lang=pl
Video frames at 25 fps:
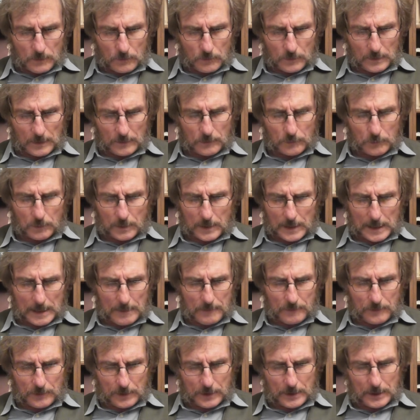
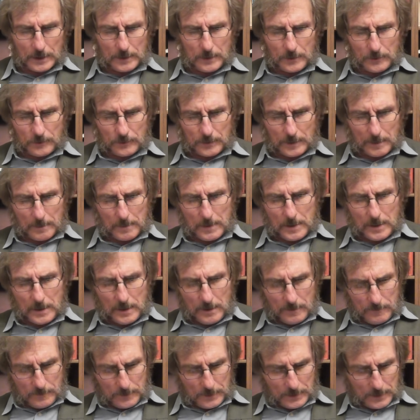nasłuchałem się kiedyś tam
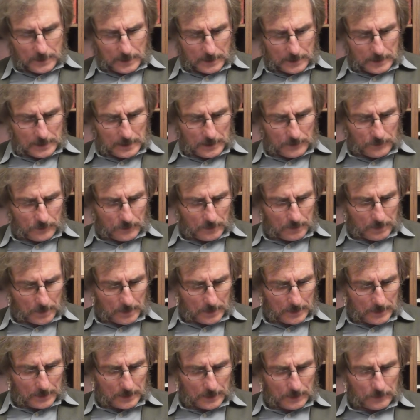w internecie,
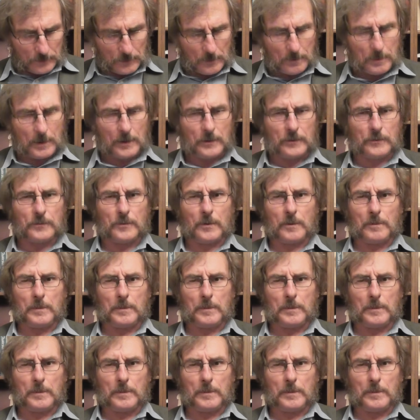pamiętacie Państwo,